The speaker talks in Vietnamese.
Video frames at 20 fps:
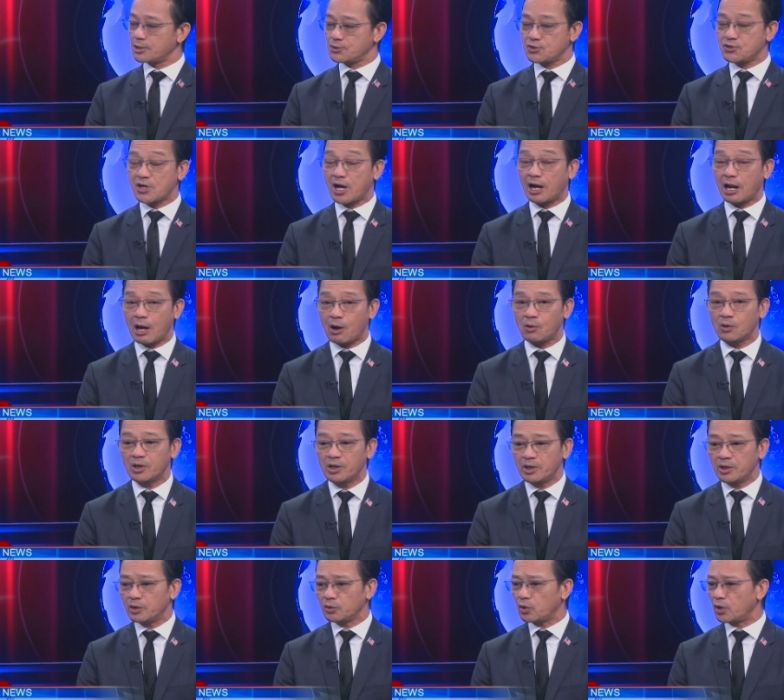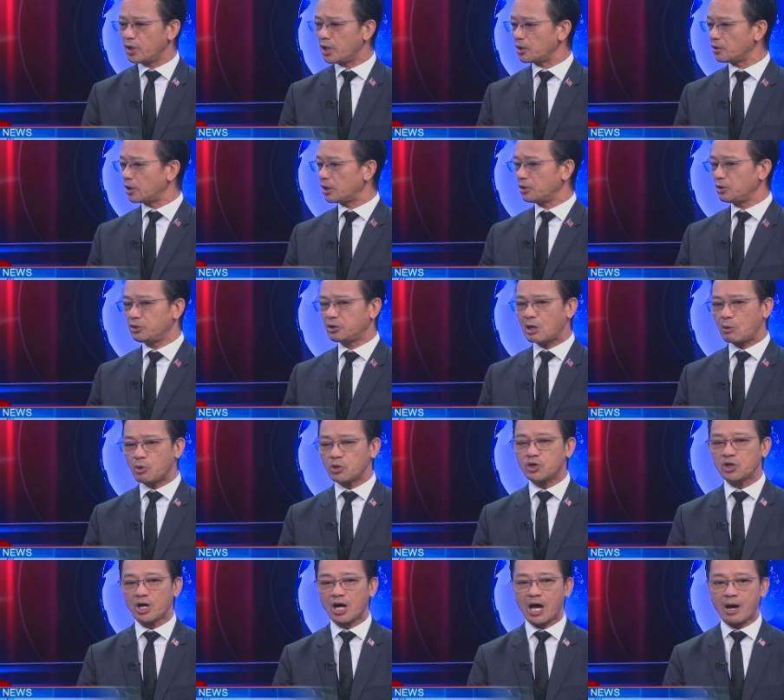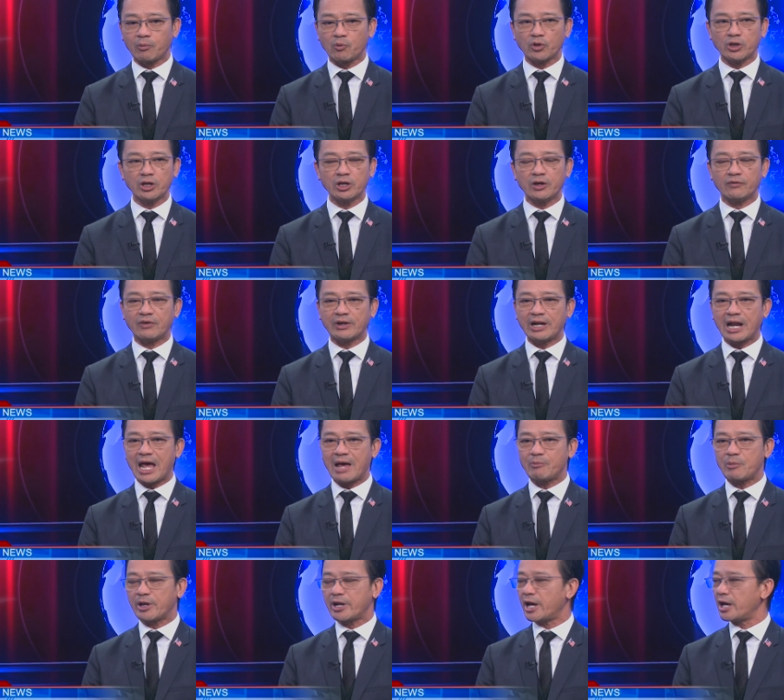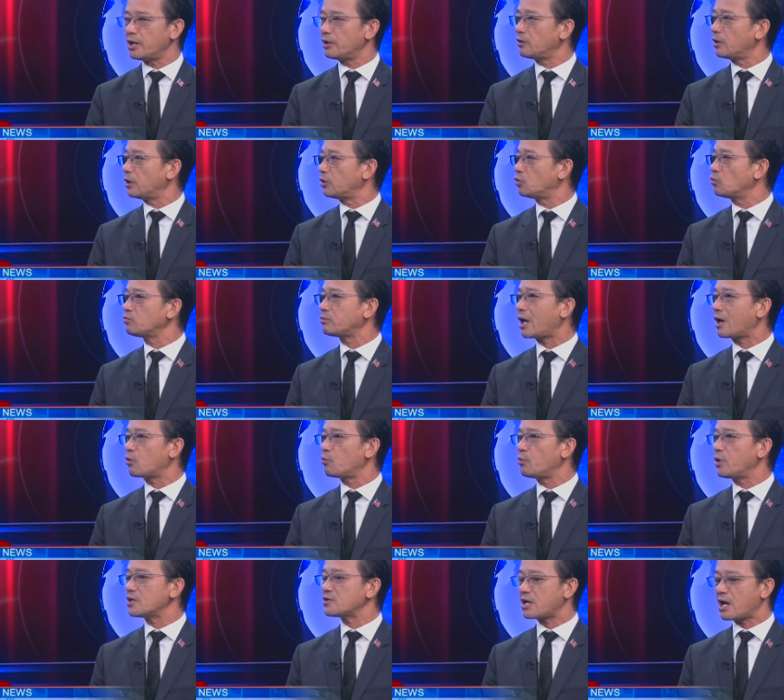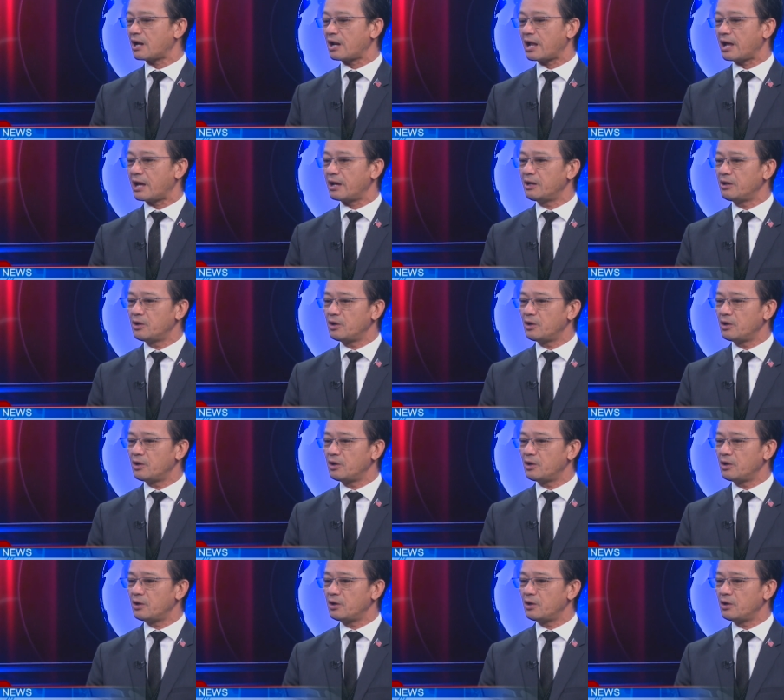di dân lậu tuy nhiên thì trong cái trường hợp của những người Việt Nam ở đây thì chúng ta cũng biết rằng là